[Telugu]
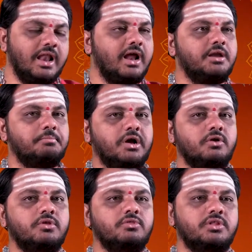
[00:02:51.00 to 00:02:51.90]
అలాంటి
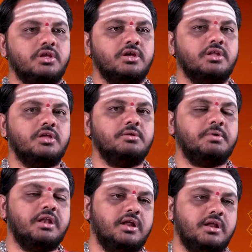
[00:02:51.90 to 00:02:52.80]
భగవంతుడి దగ్గరికి
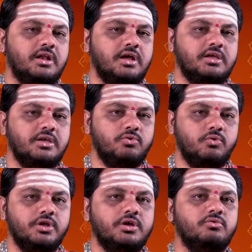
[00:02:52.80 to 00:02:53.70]
ఫలానా నాకు ఈ
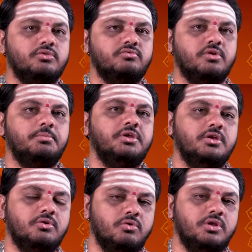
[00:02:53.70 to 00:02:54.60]
కోరిక ఉంది స్వామి
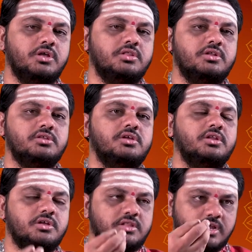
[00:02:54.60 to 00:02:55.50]
ఈ కోరిక తీరిస్తే
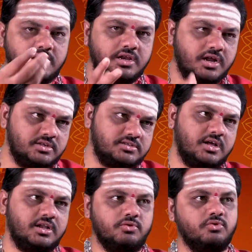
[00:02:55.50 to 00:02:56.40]
నీకు తలనీలాలు
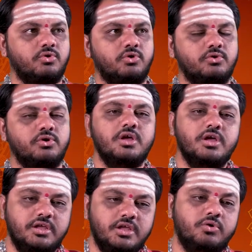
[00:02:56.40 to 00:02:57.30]
ఇస్తానని ఒకళ్ళు
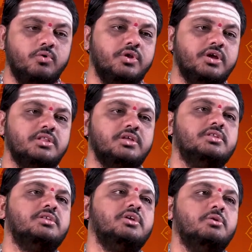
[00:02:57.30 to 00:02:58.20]
ఈ కోరిక
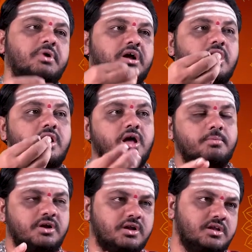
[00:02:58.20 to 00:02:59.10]
తీరిస్తే నీకు బంగారు
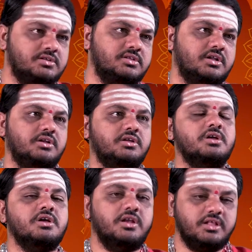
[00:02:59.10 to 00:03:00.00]
ఆభరణాలు ఇస్తానని
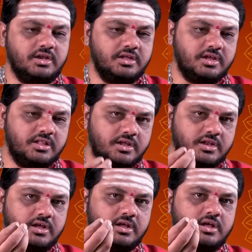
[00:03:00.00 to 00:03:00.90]
లేదా నీకు
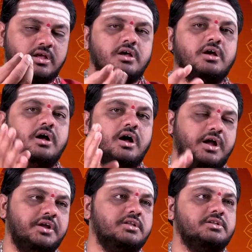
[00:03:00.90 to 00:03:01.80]
ఏదైనా
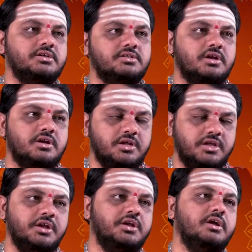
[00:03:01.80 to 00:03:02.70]
ఐటెం చేయిస్తానంటే
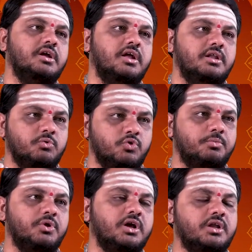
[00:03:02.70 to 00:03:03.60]
కిరీటం కానీ
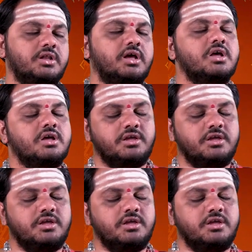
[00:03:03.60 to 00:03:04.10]
ముక్కుపుల్ల కానీ ఇలా